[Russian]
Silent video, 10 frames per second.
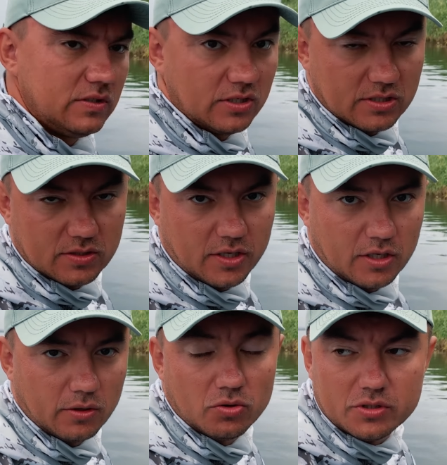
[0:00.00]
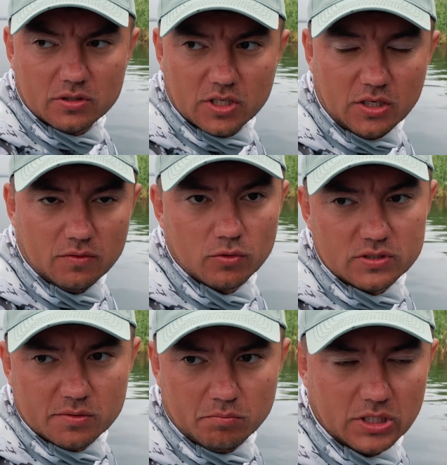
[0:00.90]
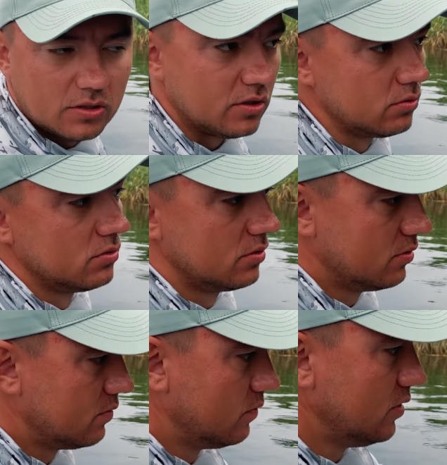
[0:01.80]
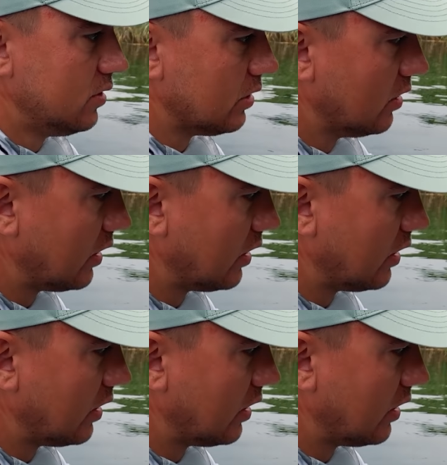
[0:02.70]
сейчас на эхолоте 3,8 метра, то есть, видите,